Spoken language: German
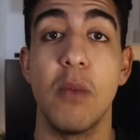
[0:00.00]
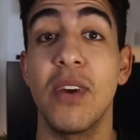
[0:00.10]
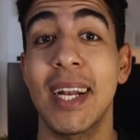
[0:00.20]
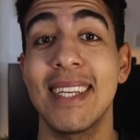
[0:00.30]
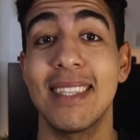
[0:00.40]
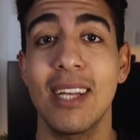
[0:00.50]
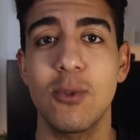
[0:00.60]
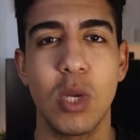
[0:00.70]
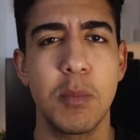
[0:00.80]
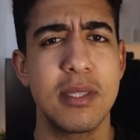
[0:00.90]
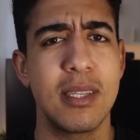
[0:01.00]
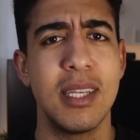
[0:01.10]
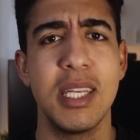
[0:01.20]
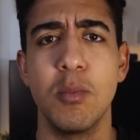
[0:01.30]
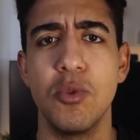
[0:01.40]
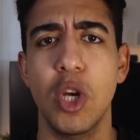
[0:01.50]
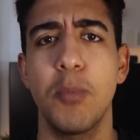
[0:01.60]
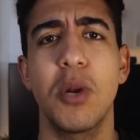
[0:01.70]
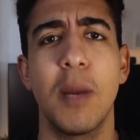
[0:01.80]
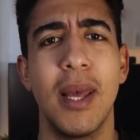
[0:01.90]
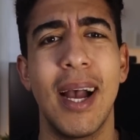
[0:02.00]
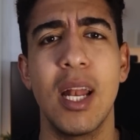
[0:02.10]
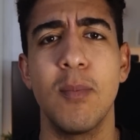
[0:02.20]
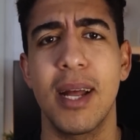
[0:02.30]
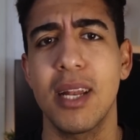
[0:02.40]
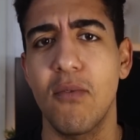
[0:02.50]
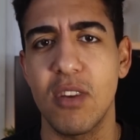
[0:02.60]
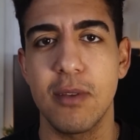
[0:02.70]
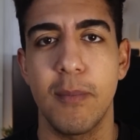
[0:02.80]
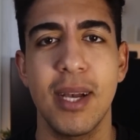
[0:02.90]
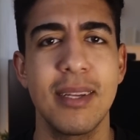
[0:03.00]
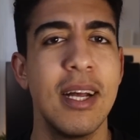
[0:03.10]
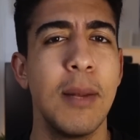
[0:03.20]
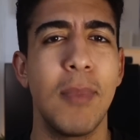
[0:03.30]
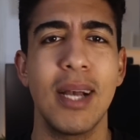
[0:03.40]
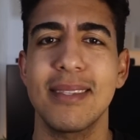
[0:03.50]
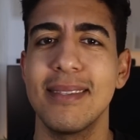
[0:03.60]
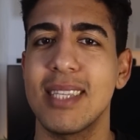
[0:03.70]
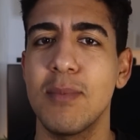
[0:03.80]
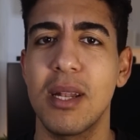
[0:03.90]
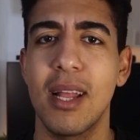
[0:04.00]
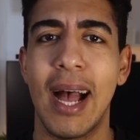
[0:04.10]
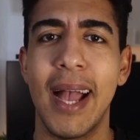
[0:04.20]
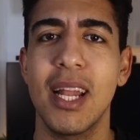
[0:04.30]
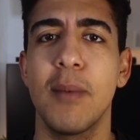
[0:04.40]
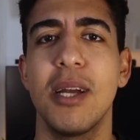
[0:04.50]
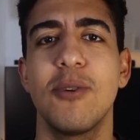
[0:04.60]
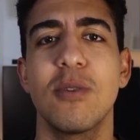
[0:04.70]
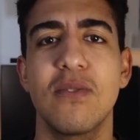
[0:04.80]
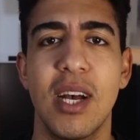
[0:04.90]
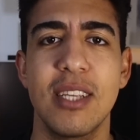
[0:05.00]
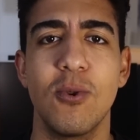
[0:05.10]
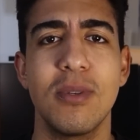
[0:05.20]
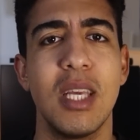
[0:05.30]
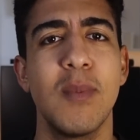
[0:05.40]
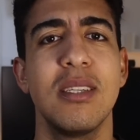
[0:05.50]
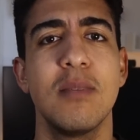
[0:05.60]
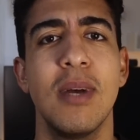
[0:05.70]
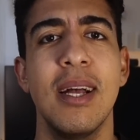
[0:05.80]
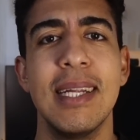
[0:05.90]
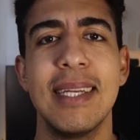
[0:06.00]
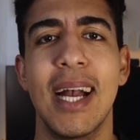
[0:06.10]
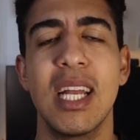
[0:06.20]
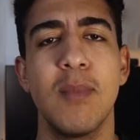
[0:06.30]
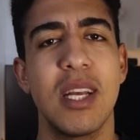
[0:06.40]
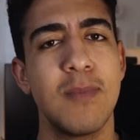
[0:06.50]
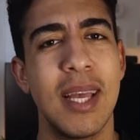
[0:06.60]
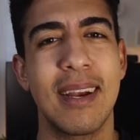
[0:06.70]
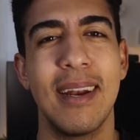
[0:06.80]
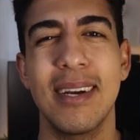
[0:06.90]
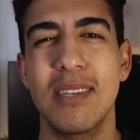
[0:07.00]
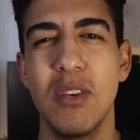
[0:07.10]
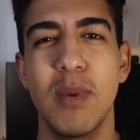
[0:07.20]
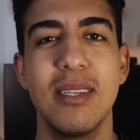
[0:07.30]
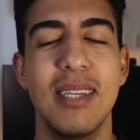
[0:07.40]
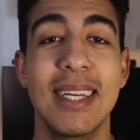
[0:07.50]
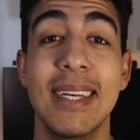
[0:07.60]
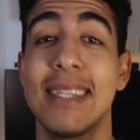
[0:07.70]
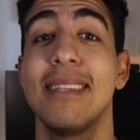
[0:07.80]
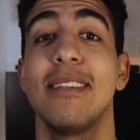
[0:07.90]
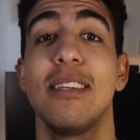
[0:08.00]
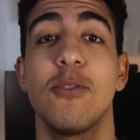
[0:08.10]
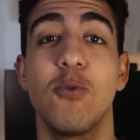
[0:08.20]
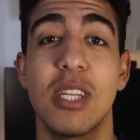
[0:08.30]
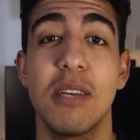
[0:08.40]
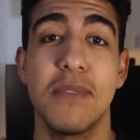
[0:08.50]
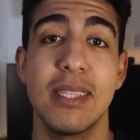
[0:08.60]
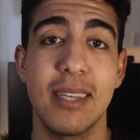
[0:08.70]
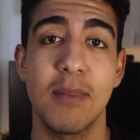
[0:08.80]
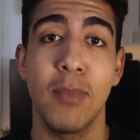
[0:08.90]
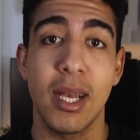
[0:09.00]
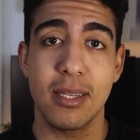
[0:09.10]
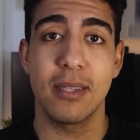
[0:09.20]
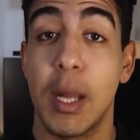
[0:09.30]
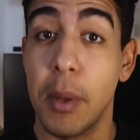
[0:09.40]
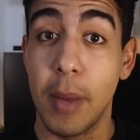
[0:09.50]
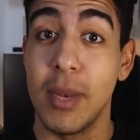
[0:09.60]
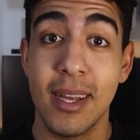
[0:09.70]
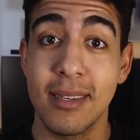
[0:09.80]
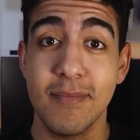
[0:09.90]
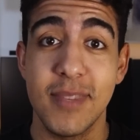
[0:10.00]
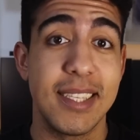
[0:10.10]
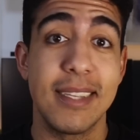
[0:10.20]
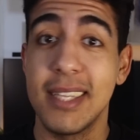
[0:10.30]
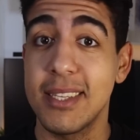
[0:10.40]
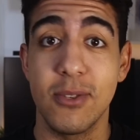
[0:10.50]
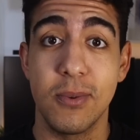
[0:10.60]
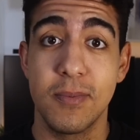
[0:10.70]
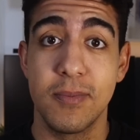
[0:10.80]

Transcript: Im Vergleich dazu gibt es in jedem Job oder bei allem anderen, was man macht, meistens immer eine Einarbeitungsphase und jemandem, der einem erstmal erklärt, wie man die Dinge richtig und effizient macht. Aber beim Lernen ist das nicht so.